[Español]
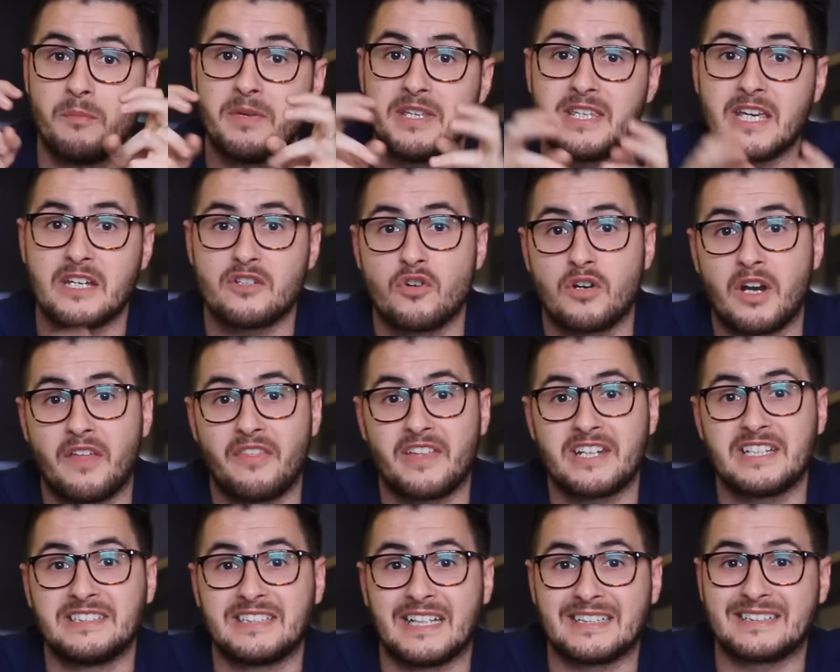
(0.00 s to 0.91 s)
comillas, no
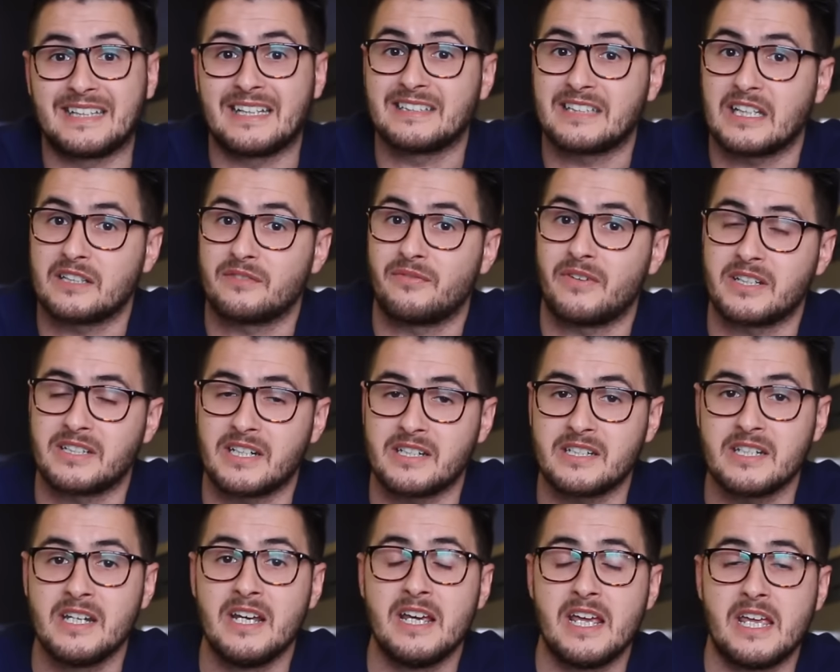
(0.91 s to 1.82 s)
necesita tantas
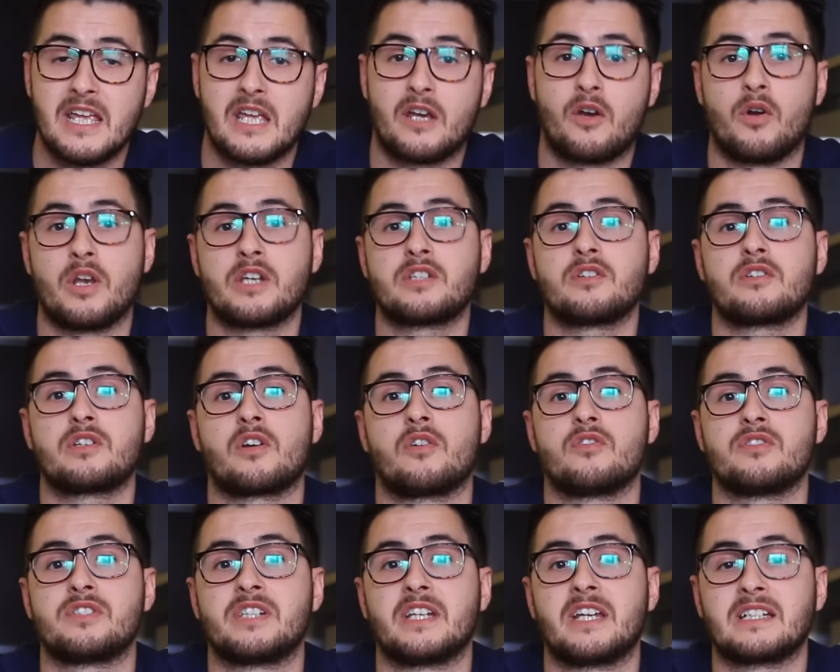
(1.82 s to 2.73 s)
fases y con eso se
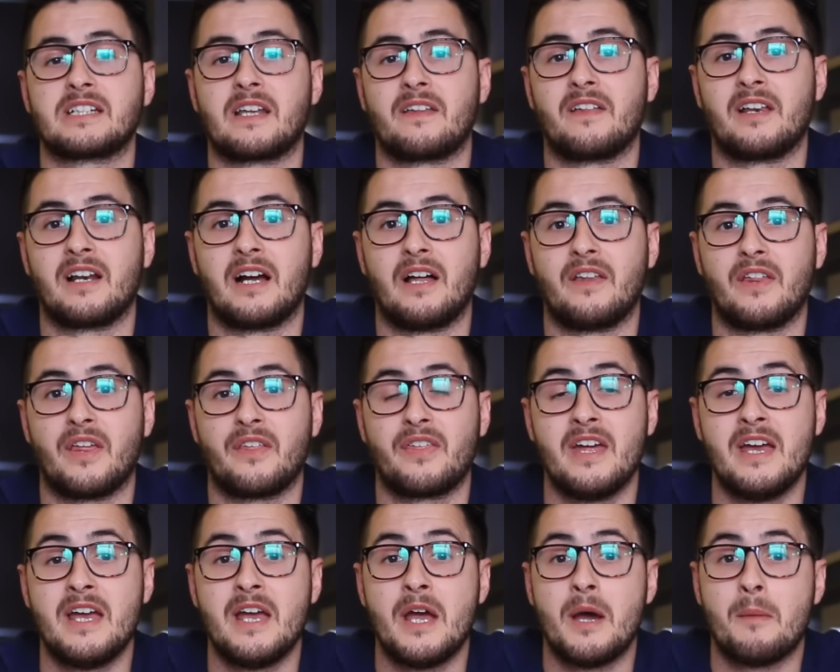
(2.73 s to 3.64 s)
consigue esa
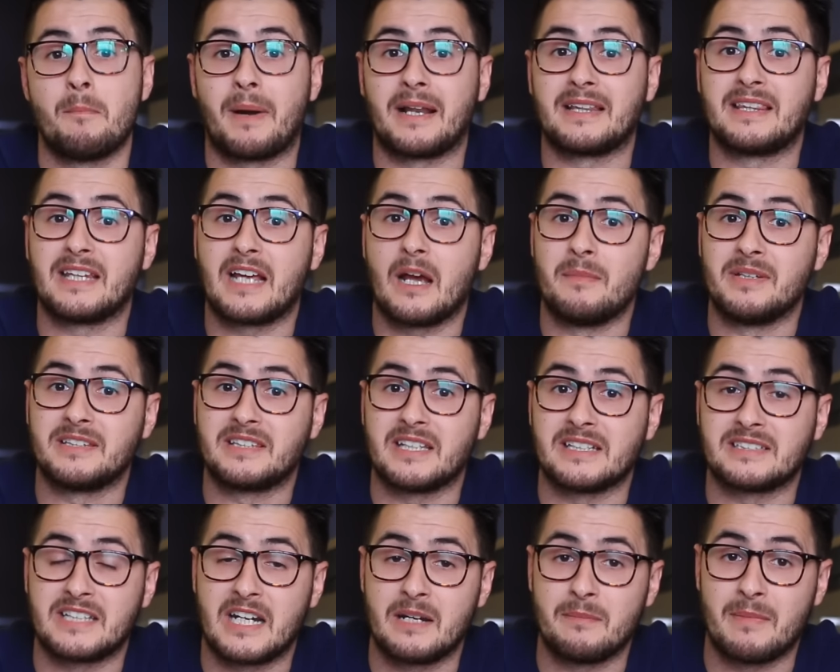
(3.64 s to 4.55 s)
delgadez
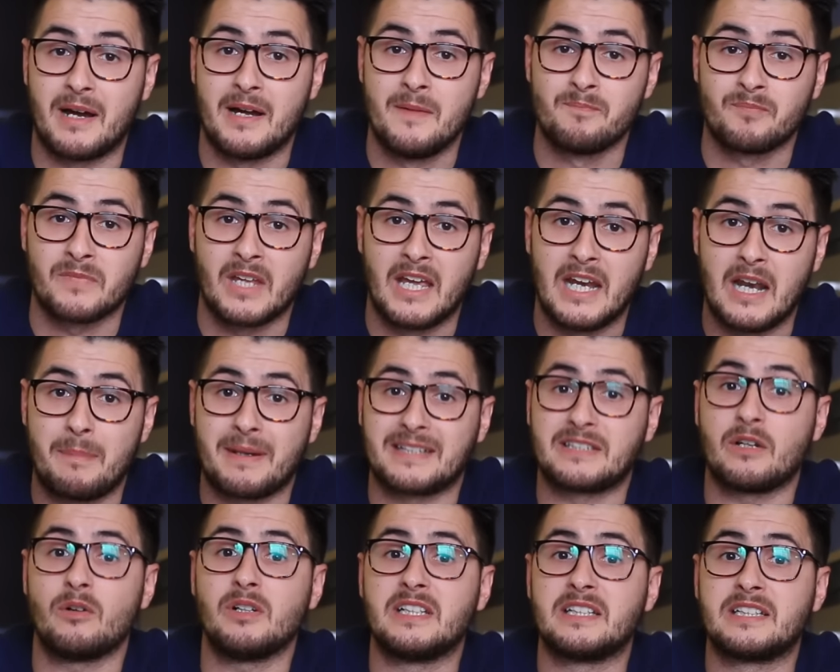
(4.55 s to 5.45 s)
prácticamente extrema. El
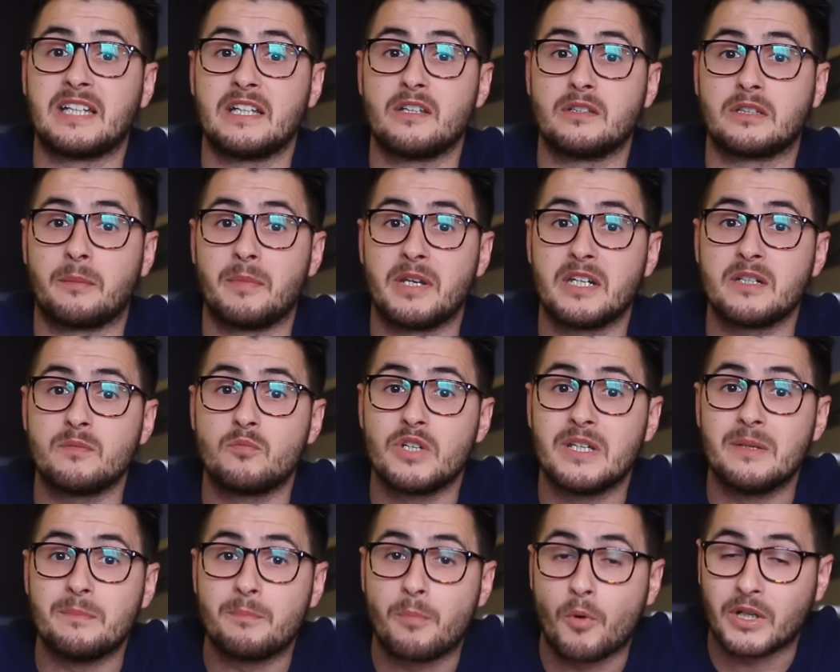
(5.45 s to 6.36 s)
apartado del diseño también es
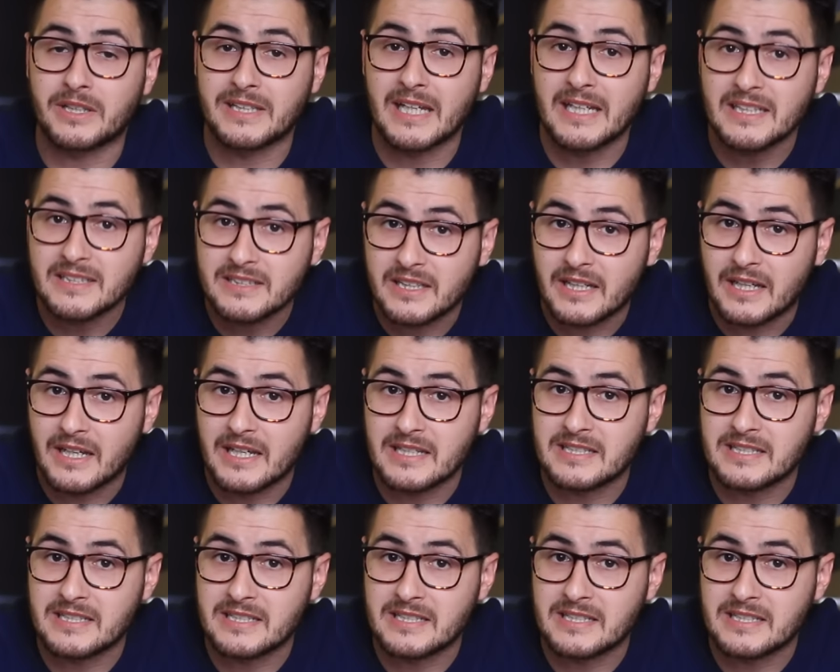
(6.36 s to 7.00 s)
muy importante